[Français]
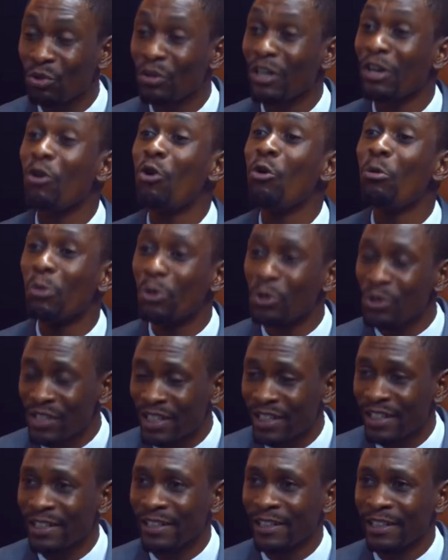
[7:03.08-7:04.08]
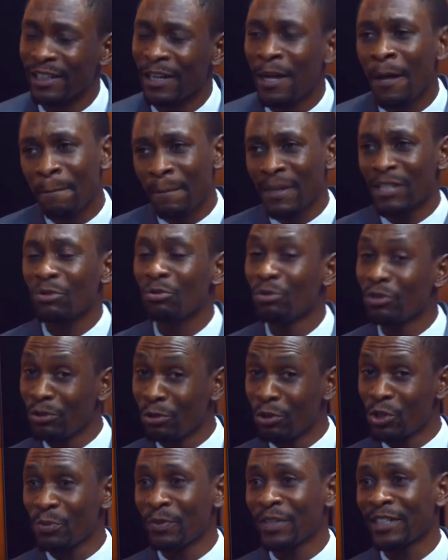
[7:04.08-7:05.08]
et à commencer à les lire Parce que le
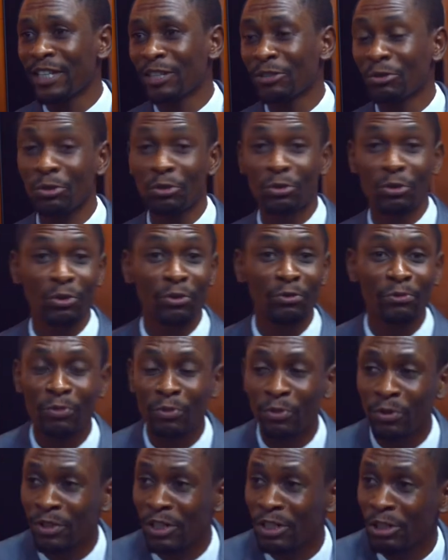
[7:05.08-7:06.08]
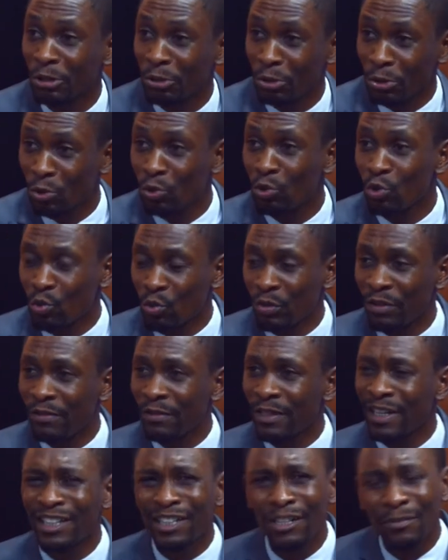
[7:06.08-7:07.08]
téléspectateur qui est en train de nous suivre,
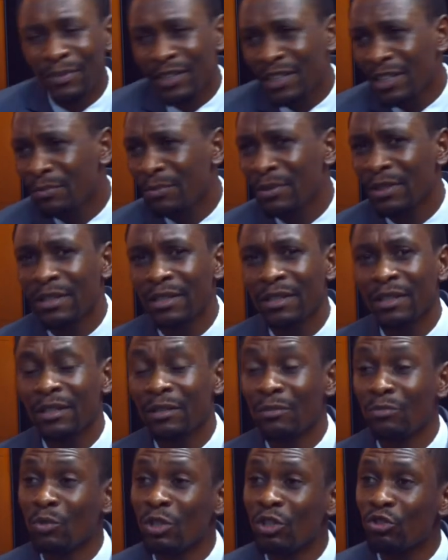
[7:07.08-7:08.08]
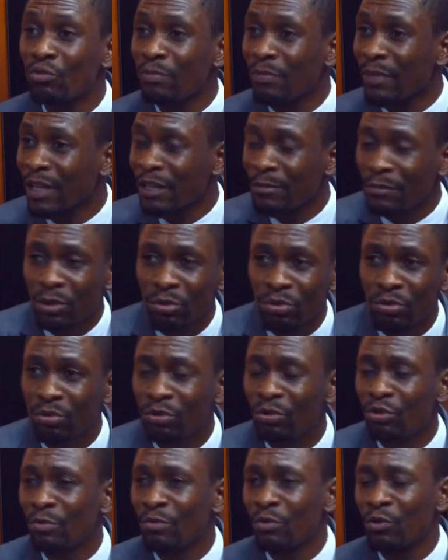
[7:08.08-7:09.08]
quelqu'un mm. peut-être peut dire que mm. moi, je n'ai pas l'habitude,
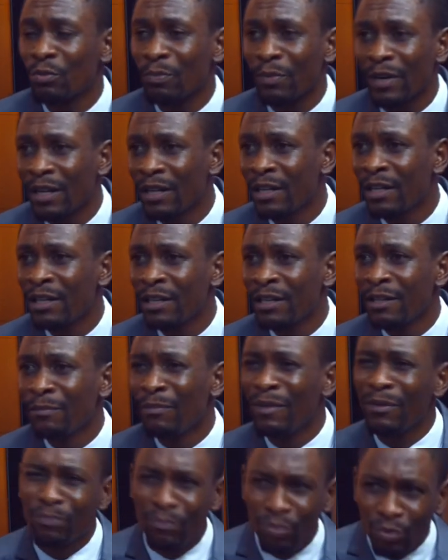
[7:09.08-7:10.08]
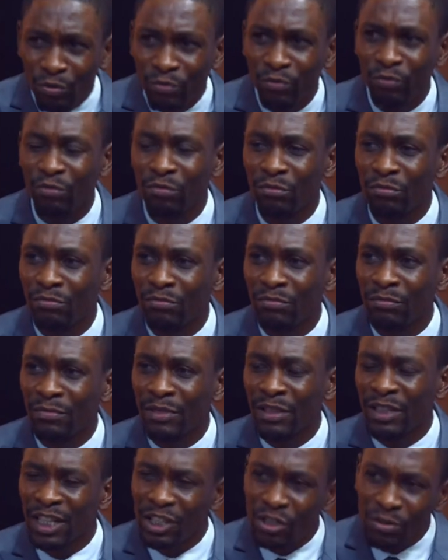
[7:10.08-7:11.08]
je ne suis pas... Mais pour vous,
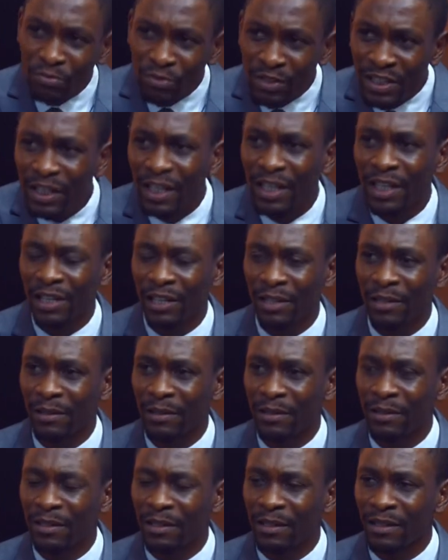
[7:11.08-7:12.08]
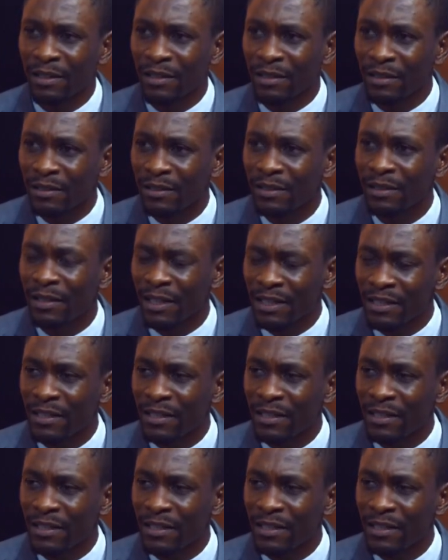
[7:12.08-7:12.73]
qu'est-ce que vous mm. direz euh, Non,